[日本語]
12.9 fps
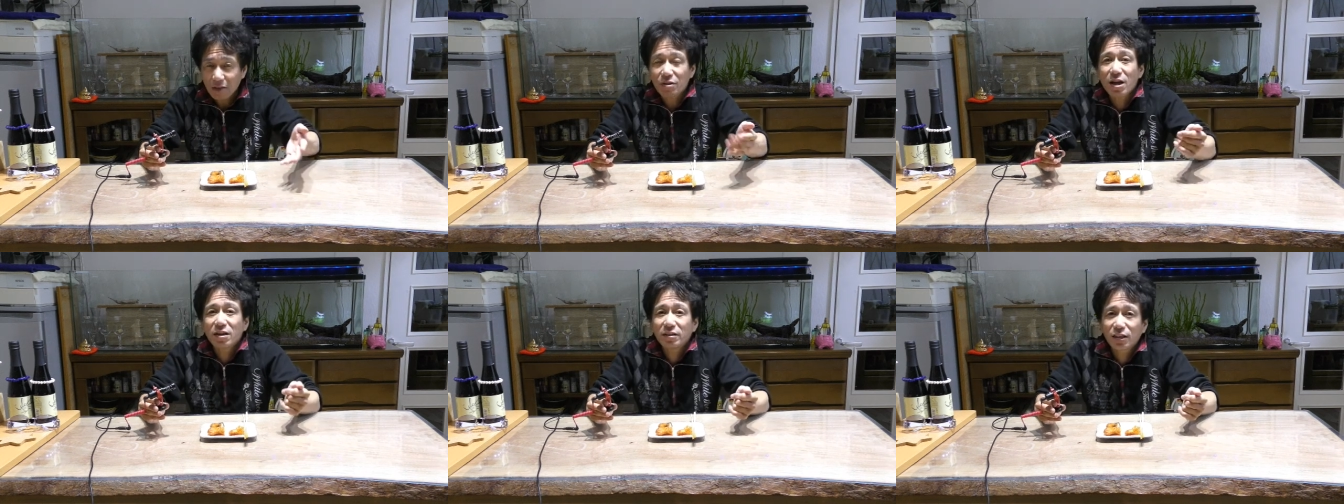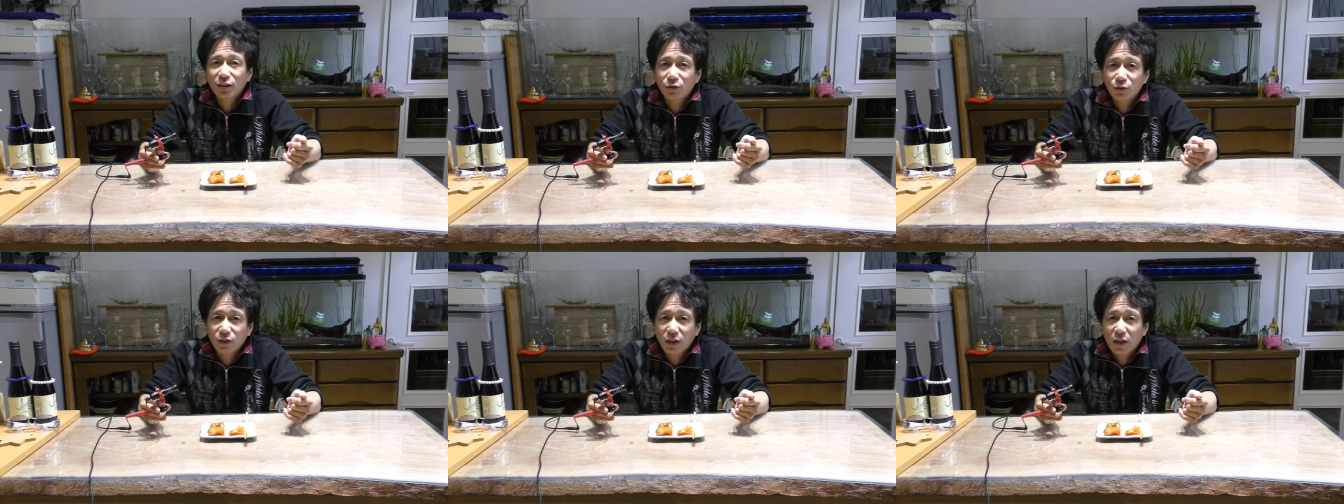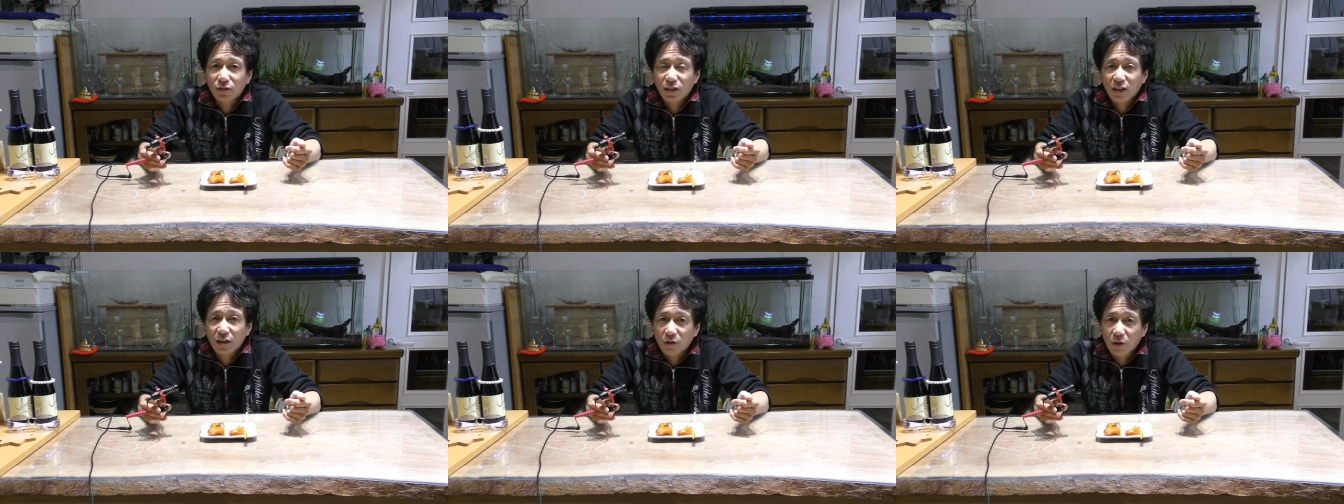台無しの時あるん
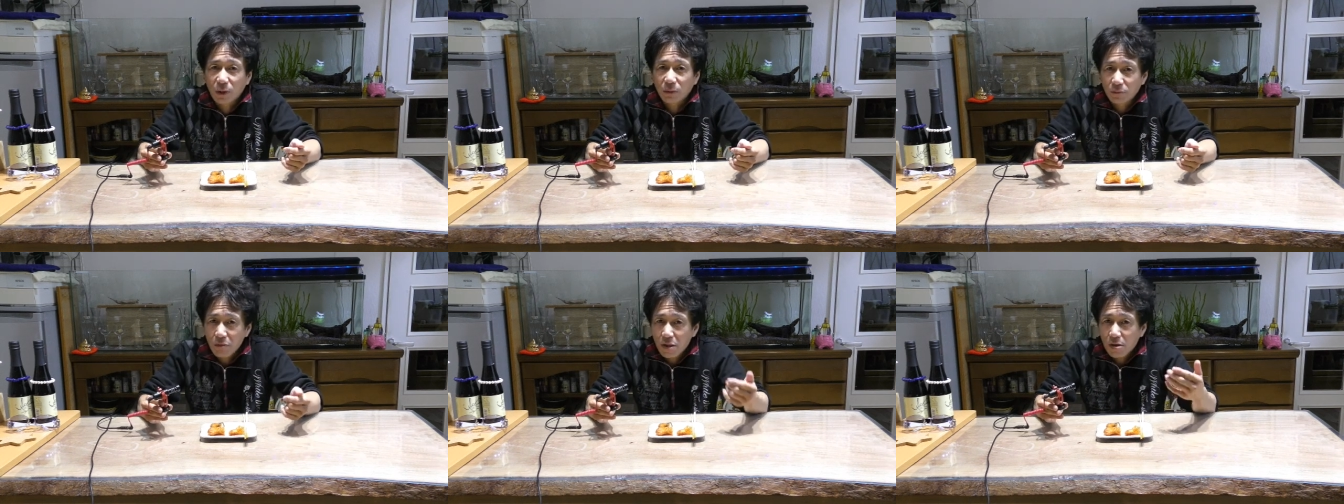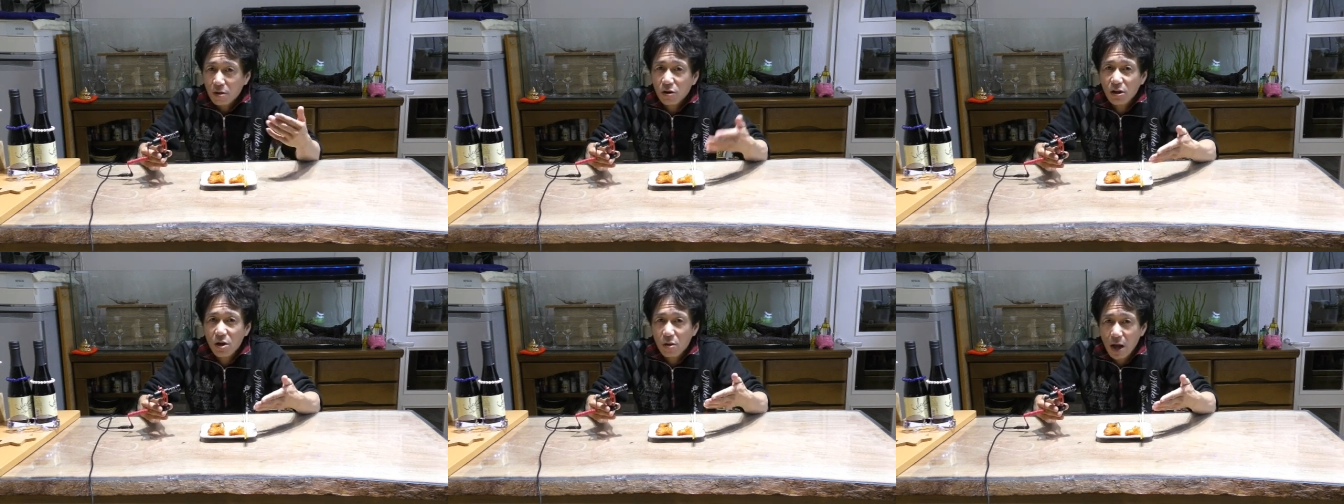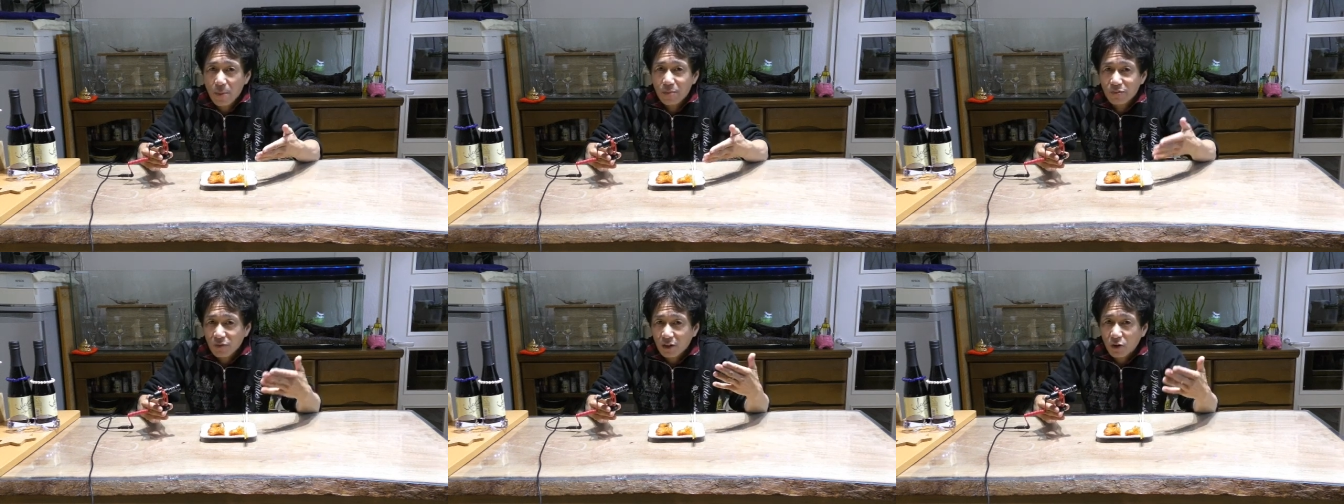やけど、これは